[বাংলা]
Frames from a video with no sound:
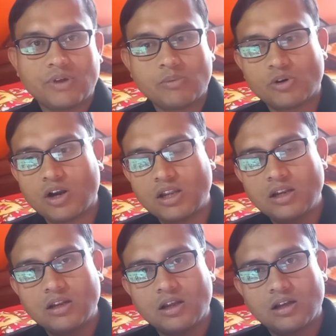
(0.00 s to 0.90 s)

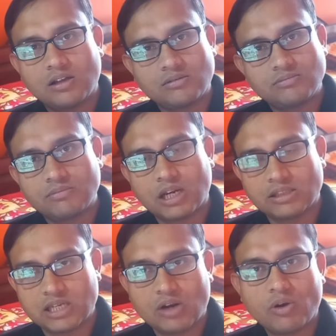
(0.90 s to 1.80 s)
ফেব্রুয়ারির মানে
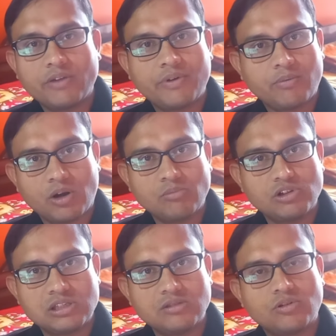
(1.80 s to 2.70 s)
জানুয়ারি ফেব্রুয়ারি বলছে